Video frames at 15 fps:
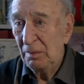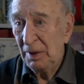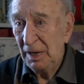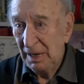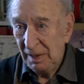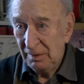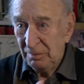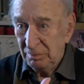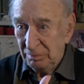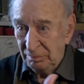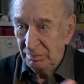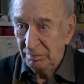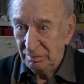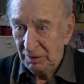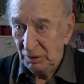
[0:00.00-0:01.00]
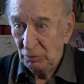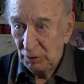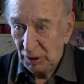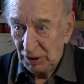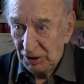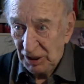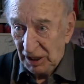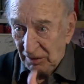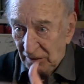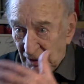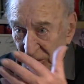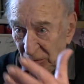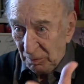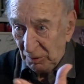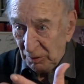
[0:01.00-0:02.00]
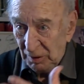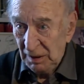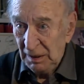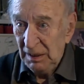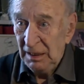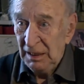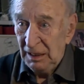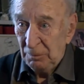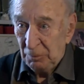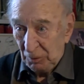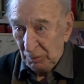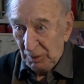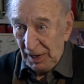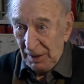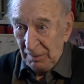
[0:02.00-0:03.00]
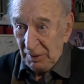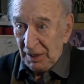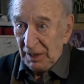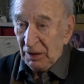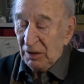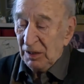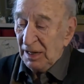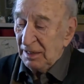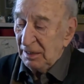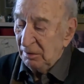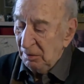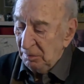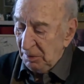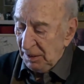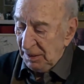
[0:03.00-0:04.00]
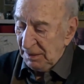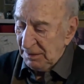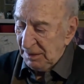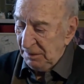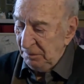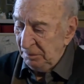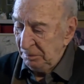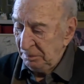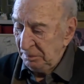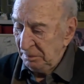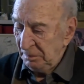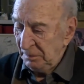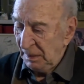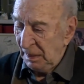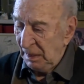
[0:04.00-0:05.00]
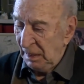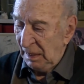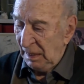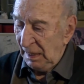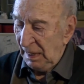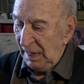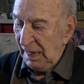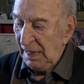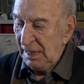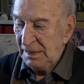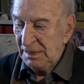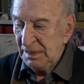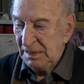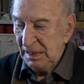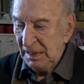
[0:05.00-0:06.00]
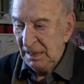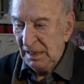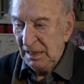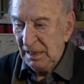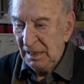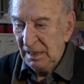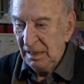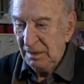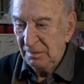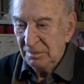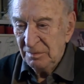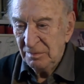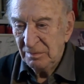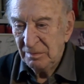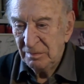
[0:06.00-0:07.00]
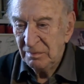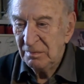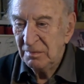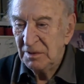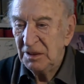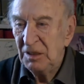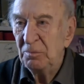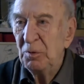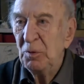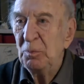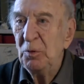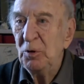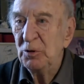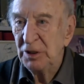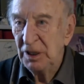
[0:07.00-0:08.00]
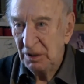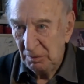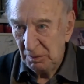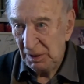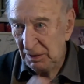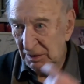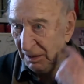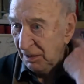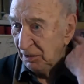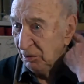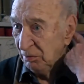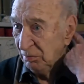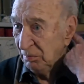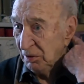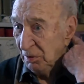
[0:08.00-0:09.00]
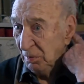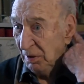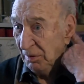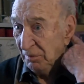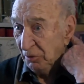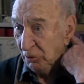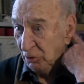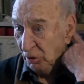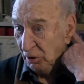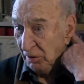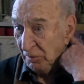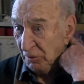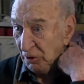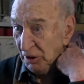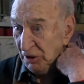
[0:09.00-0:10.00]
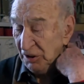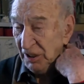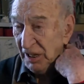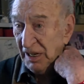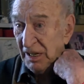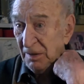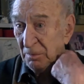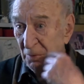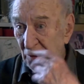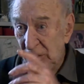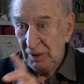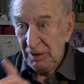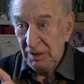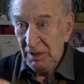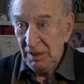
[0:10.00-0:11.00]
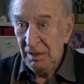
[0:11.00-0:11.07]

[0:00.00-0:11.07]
ma era venuto a Genova dopo i problemi che erano nati in quel paese, e si, si propose come, diretto, come, fotografo di scena, poi